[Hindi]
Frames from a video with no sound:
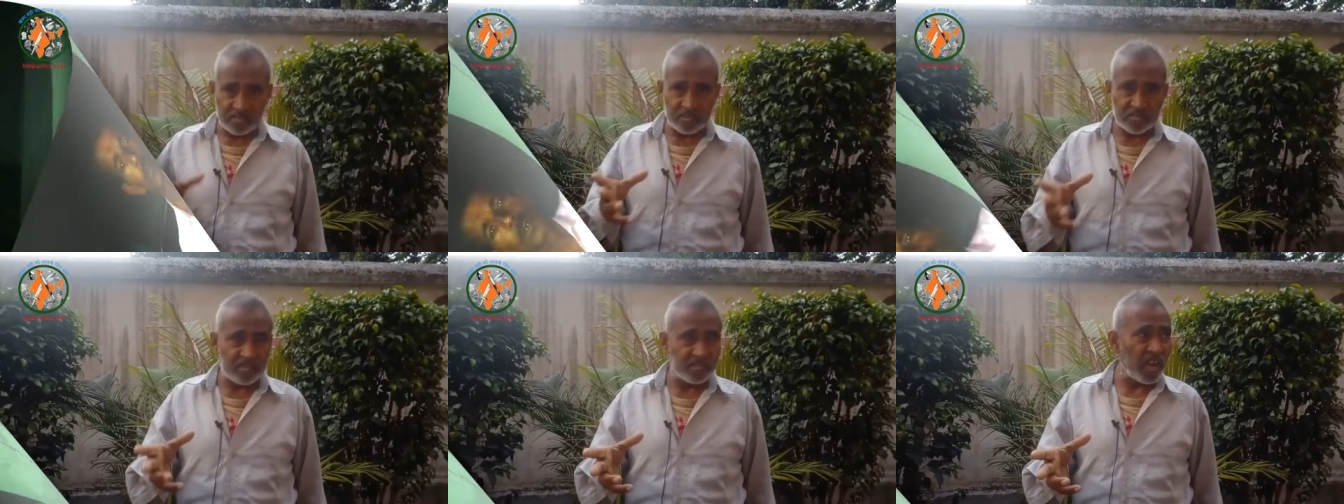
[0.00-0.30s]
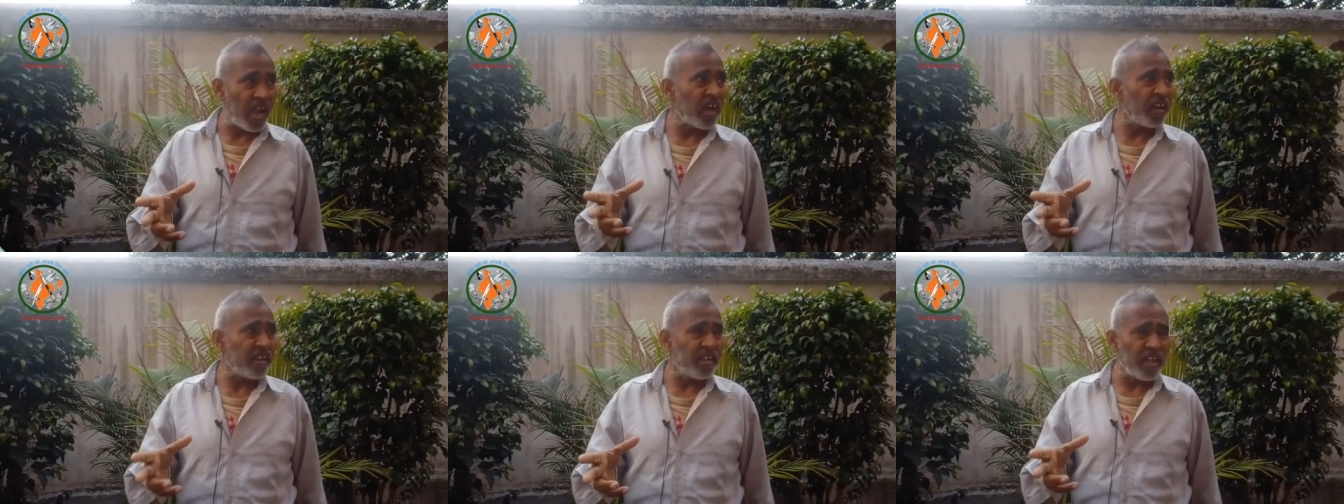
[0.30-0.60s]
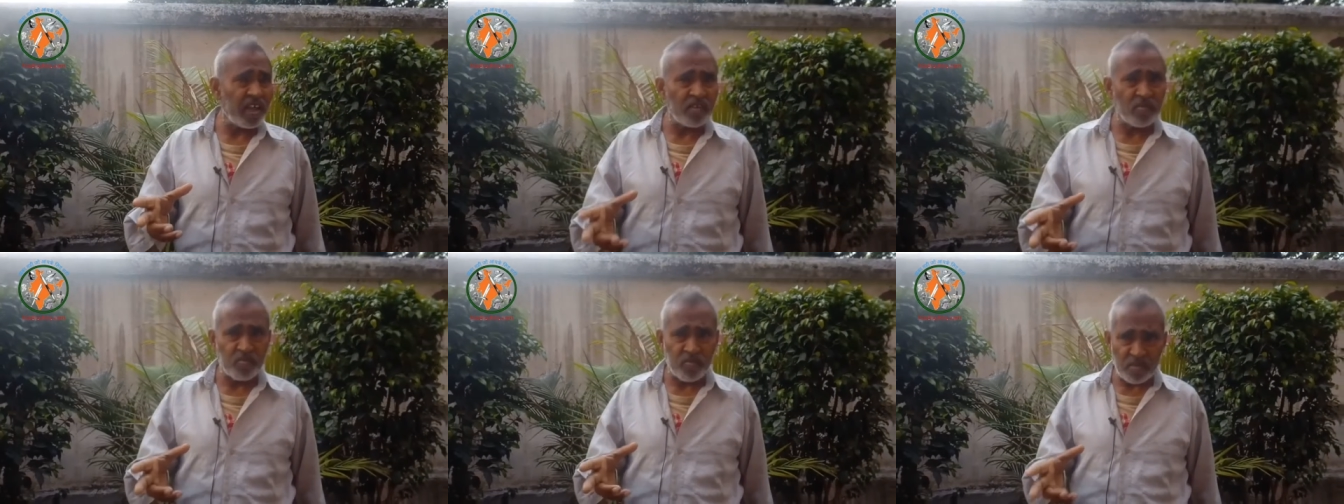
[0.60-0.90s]
चार
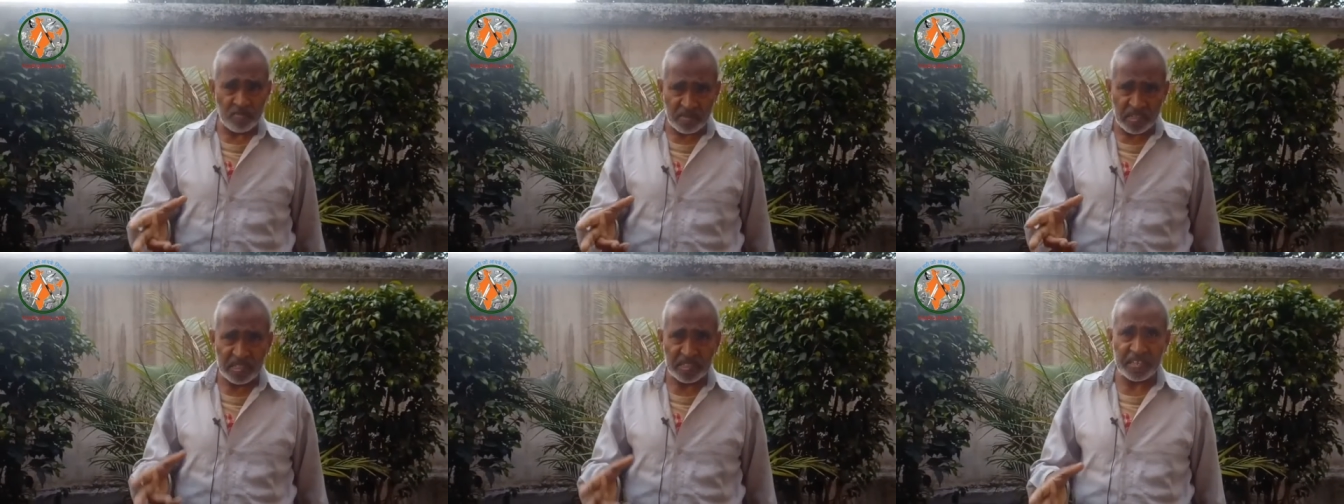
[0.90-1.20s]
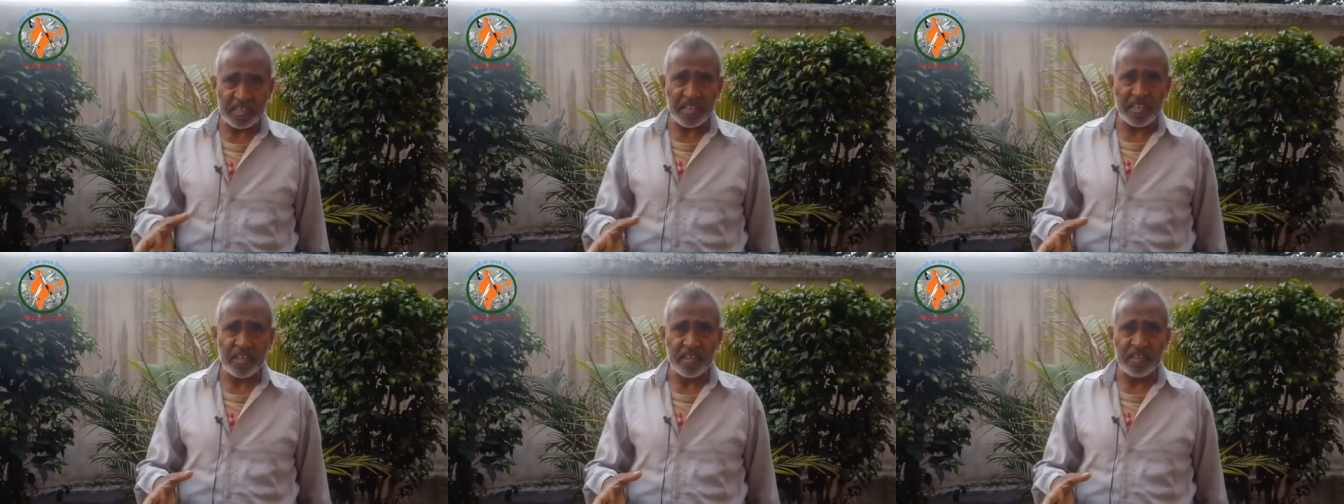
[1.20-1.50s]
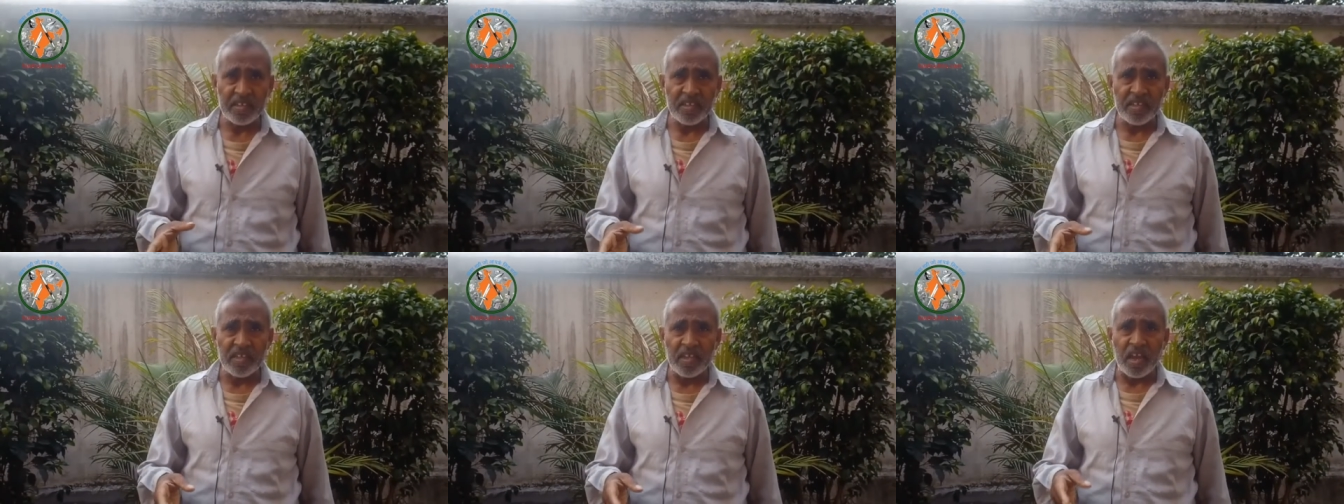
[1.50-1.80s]
हज़ार रुपये मिलते हैं
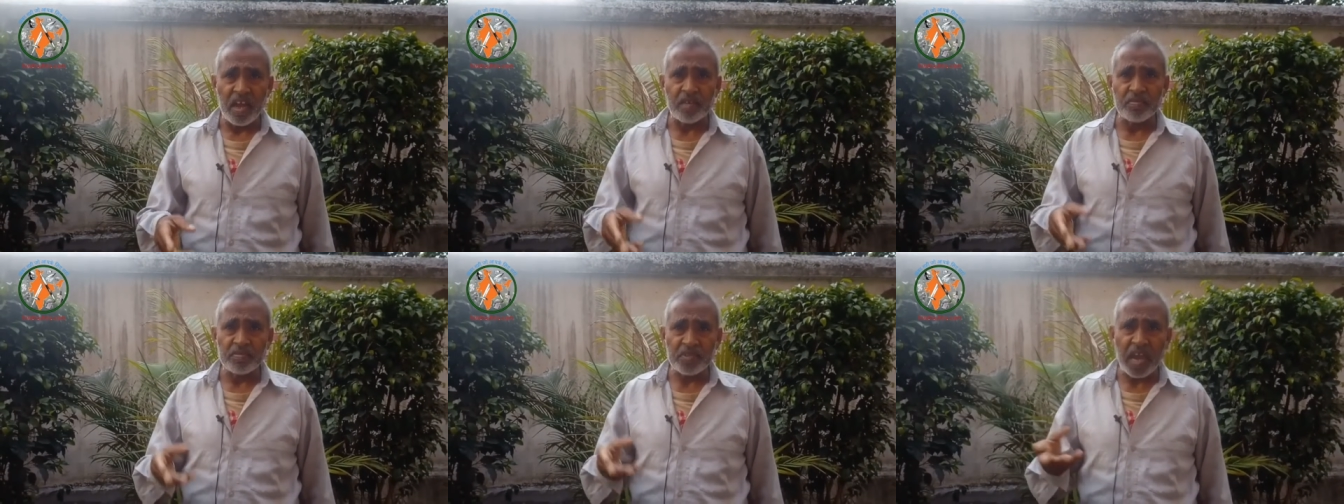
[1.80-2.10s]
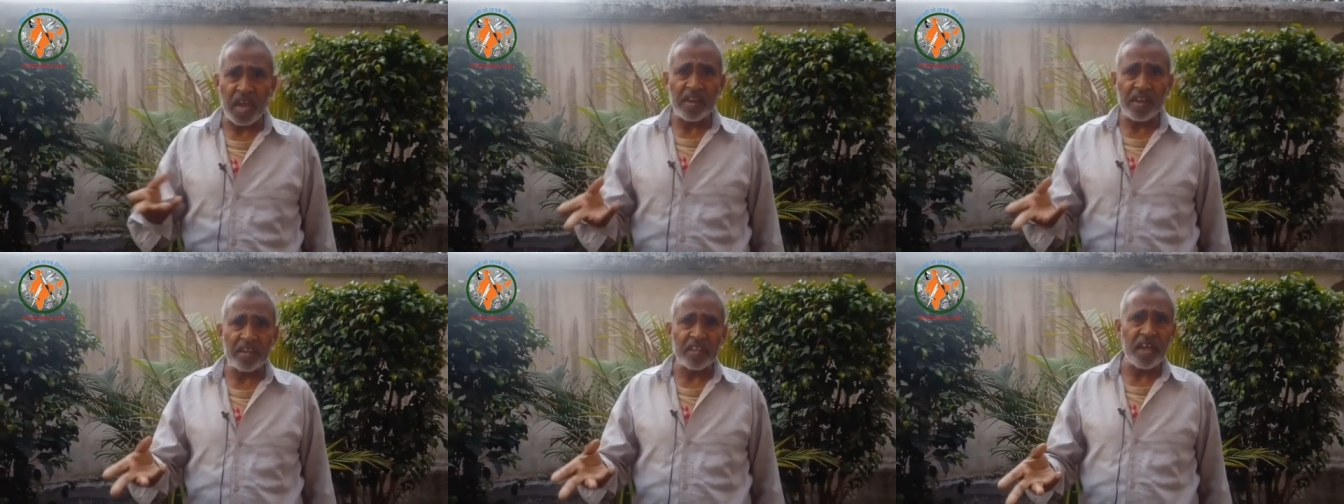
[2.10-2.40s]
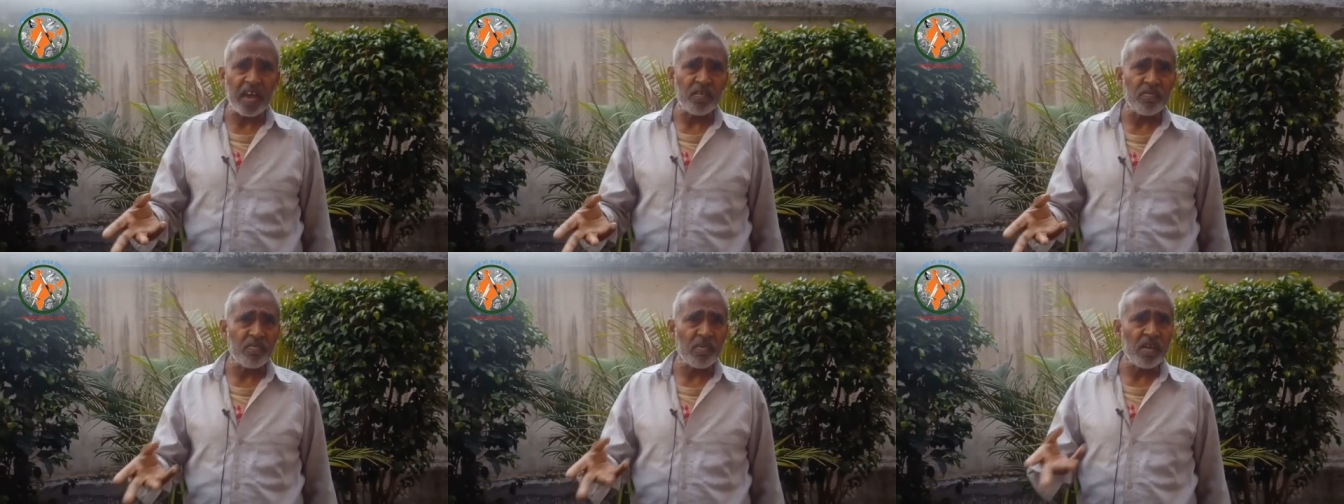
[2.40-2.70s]
अब चार
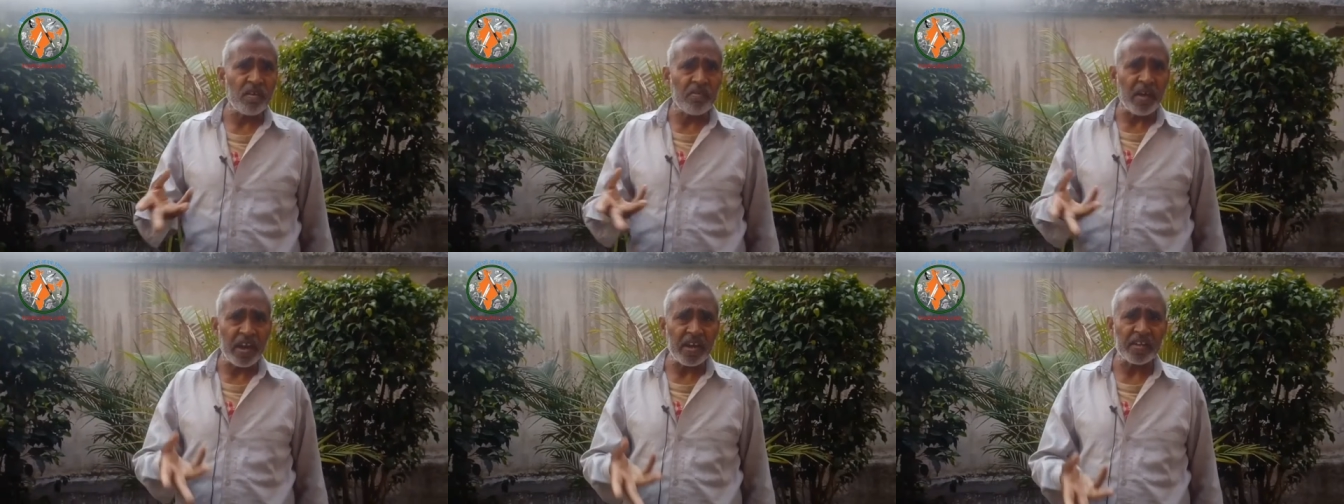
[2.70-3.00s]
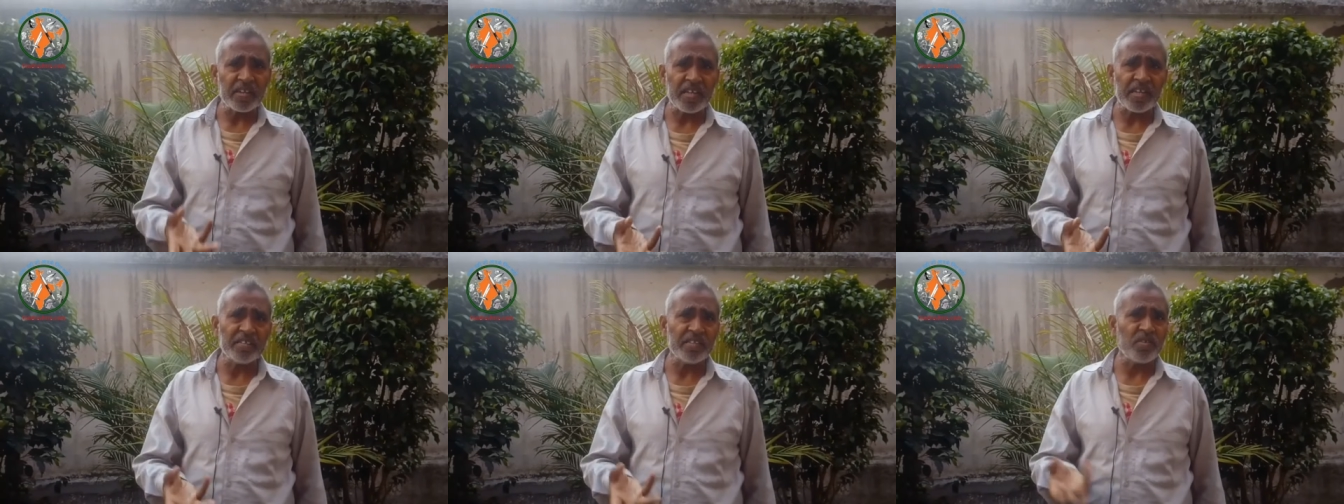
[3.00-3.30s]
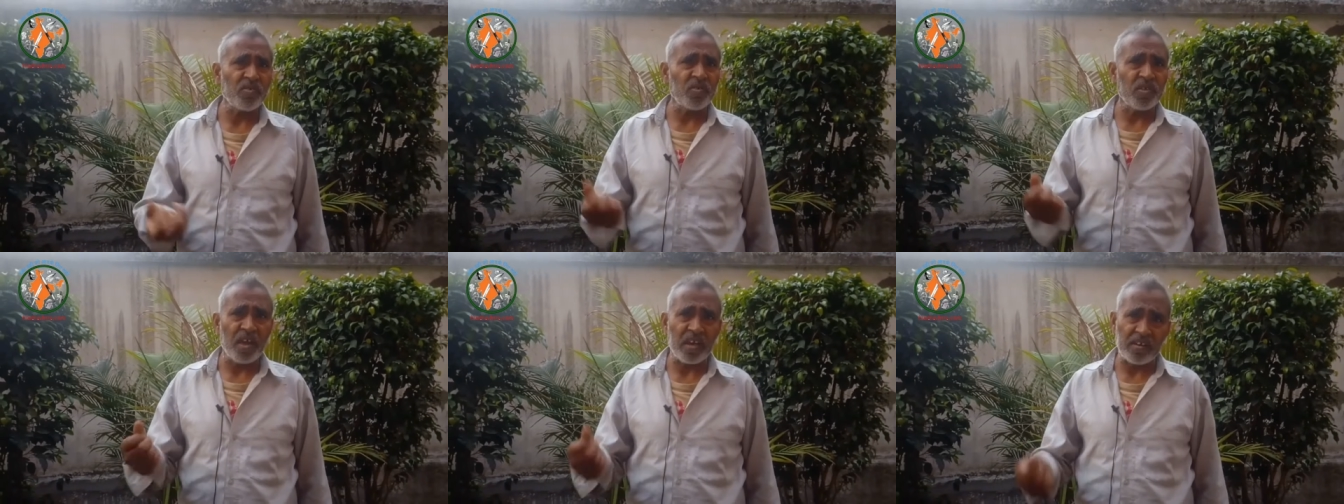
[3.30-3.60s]
हज़ार रुपये हमारा कैसे
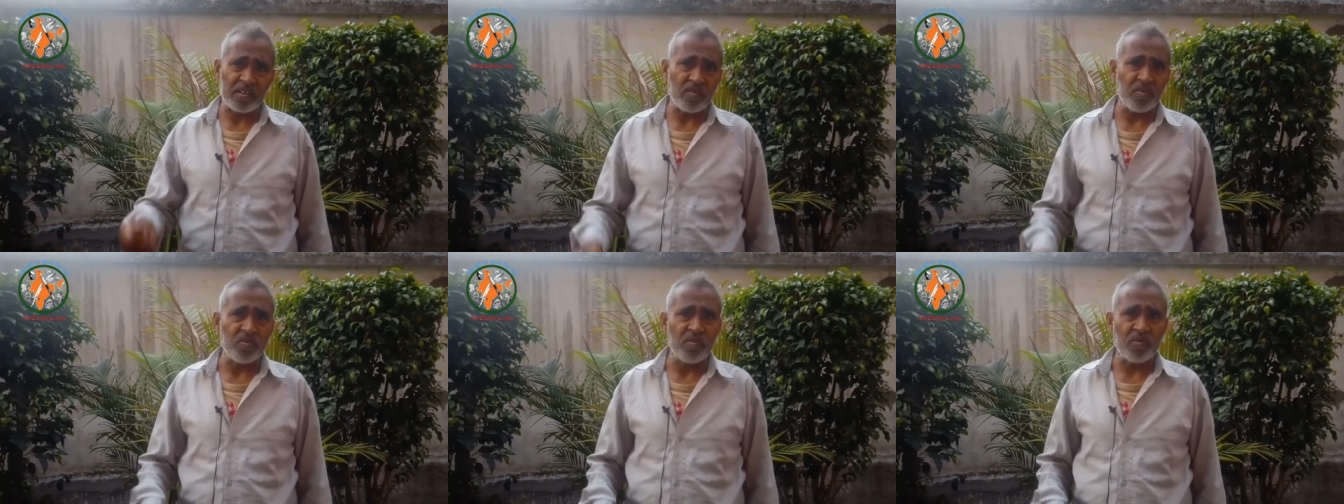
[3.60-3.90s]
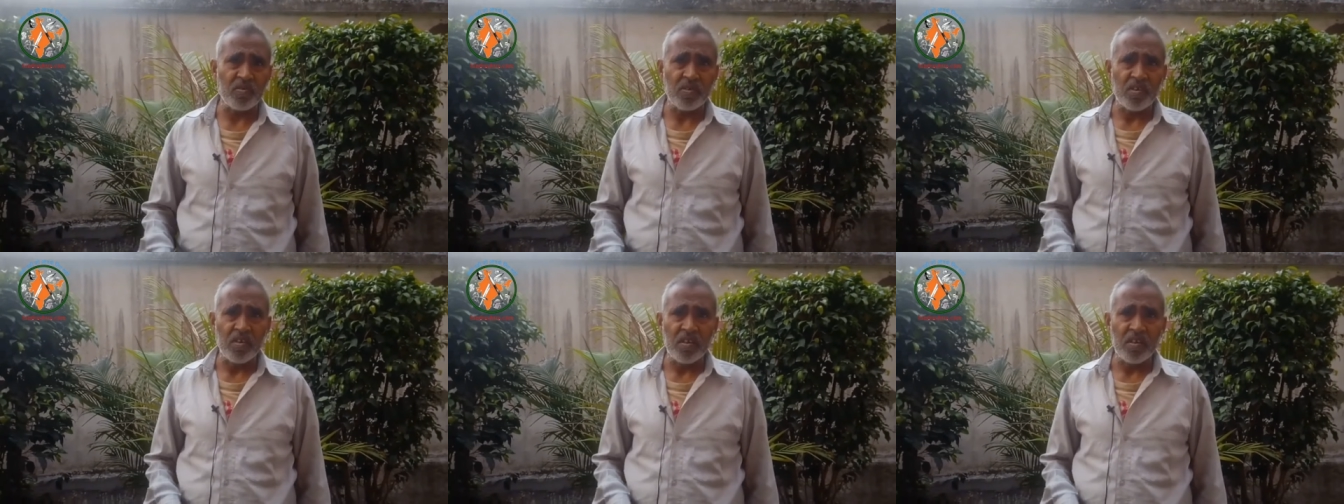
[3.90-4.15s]
गुजारा होगा